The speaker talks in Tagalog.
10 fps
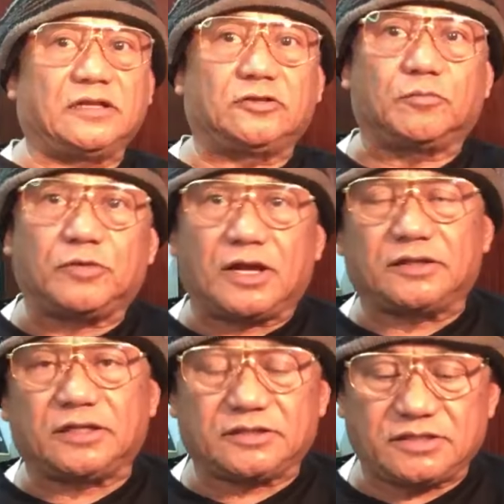Ito po yung
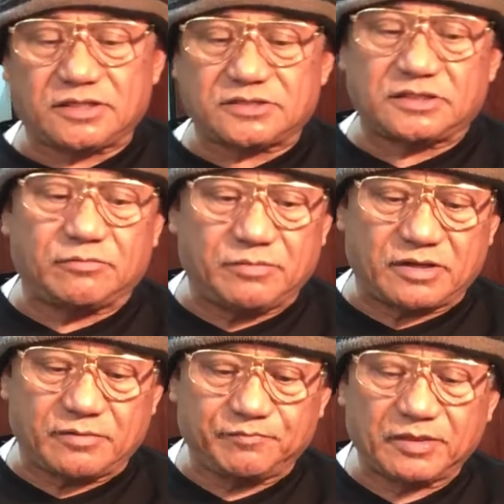ating GCAS
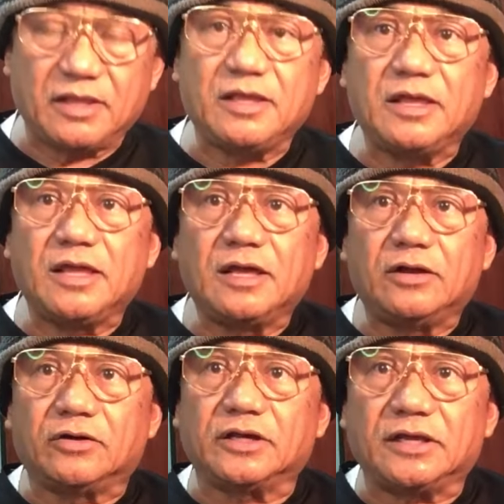number.
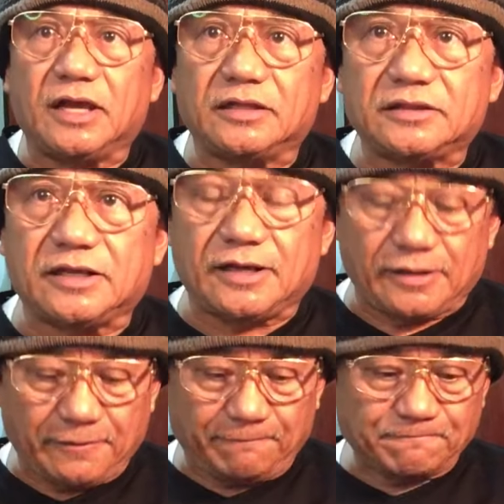Okay, at uh,
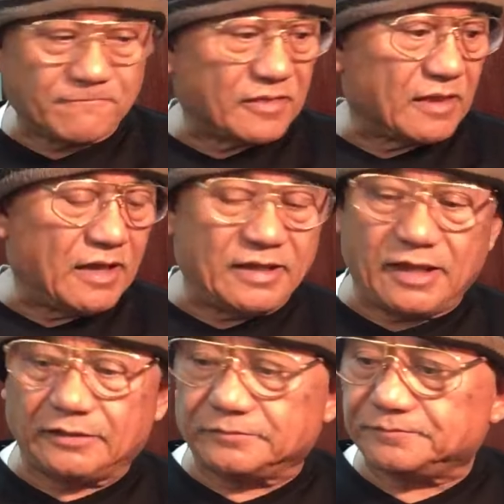
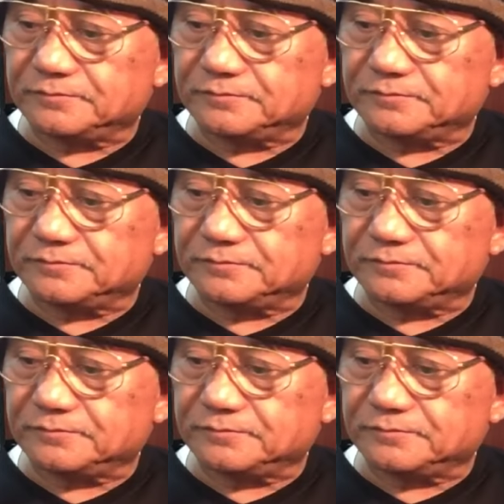ayan.